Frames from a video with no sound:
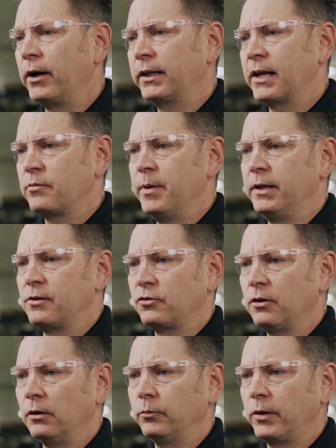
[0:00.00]
Un roulement qui a
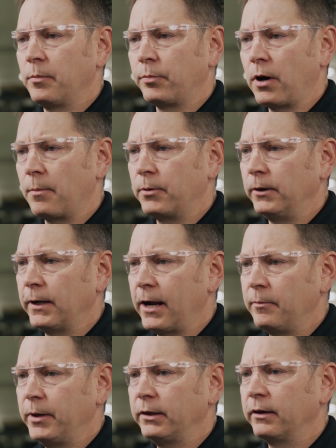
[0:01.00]
été installé avec un
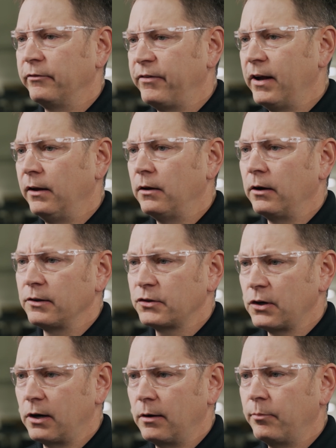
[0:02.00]
alignement incorrect peut
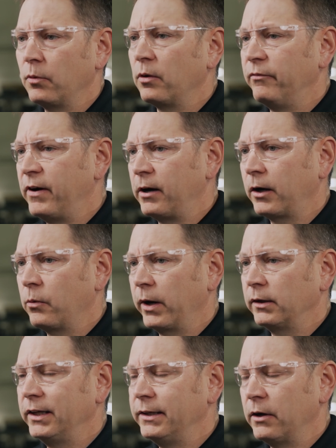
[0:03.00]
échouer au démarrage
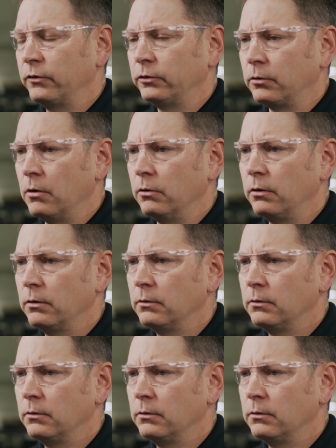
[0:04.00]
ou très rapidement par la